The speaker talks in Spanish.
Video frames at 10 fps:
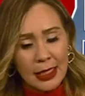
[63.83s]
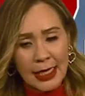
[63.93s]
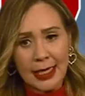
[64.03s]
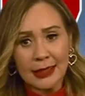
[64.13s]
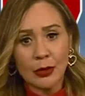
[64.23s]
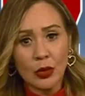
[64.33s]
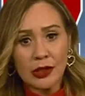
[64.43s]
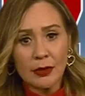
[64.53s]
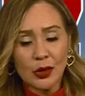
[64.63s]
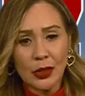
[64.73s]
eh, según el
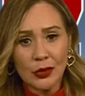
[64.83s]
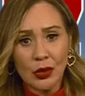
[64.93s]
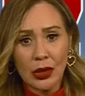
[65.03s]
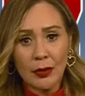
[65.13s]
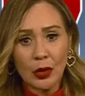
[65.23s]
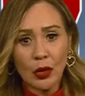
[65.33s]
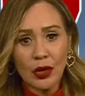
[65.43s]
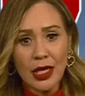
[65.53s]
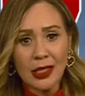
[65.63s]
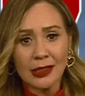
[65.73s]
Servicio Nacional de
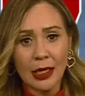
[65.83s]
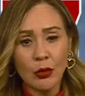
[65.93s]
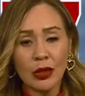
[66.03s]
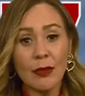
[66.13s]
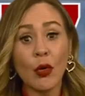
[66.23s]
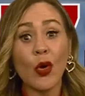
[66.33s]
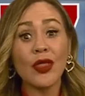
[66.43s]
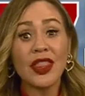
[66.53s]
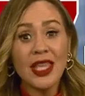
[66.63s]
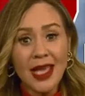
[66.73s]
Meteorología, será el último
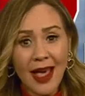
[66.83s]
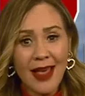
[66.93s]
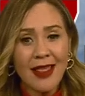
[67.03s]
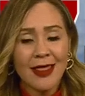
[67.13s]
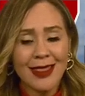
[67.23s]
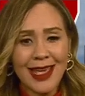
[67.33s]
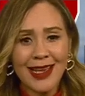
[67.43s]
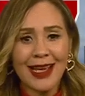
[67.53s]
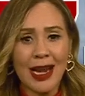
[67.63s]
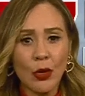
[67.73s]
día
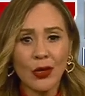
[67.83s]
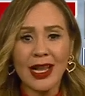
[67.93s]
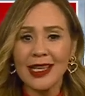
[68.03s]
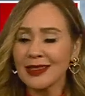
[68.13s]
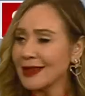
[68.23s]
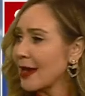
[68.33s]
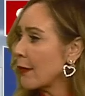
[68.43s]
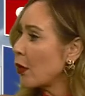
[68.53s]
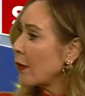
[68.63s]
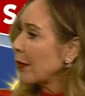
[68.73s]
de calor
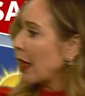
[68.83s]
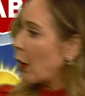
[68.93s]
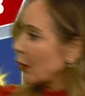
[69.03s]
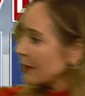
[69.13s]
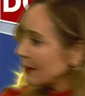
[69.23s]
extremo, aunque